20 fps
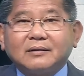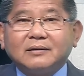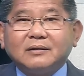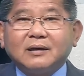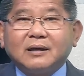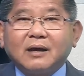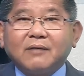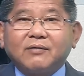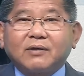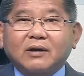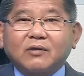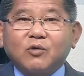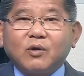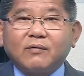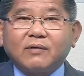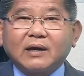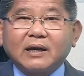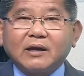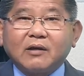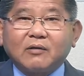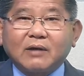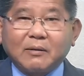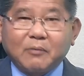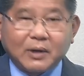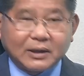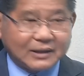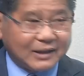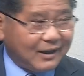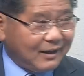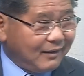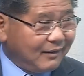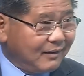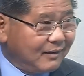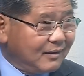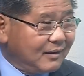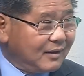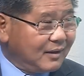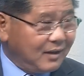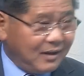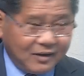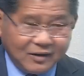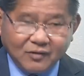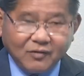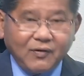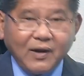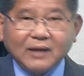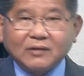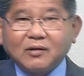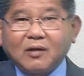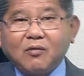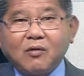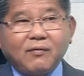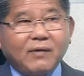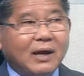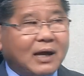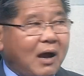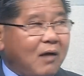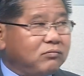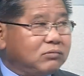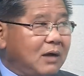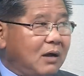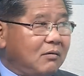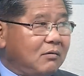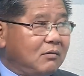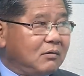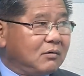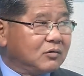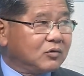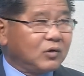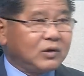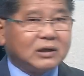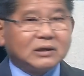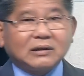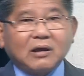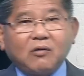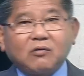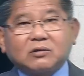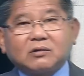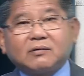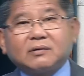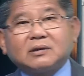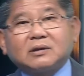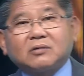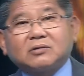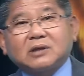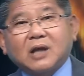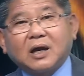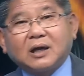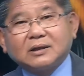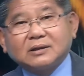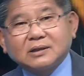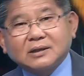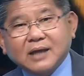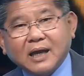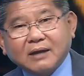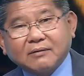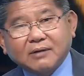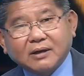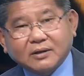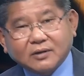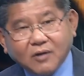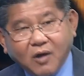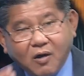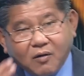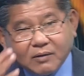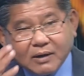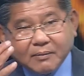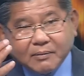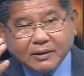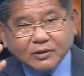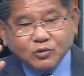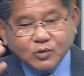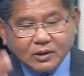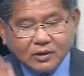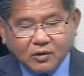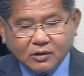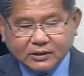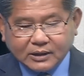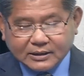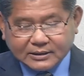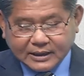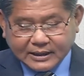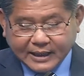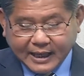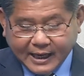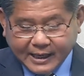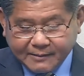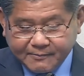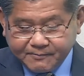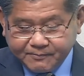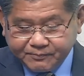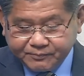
những cái vật nguyên vật liệu làm hỏa tiễn tôi về tôi cũng về không đâu tôi đi tàu tôi tôi chở thứ khác về đó cũng là một cái chuyện có thể xảy ra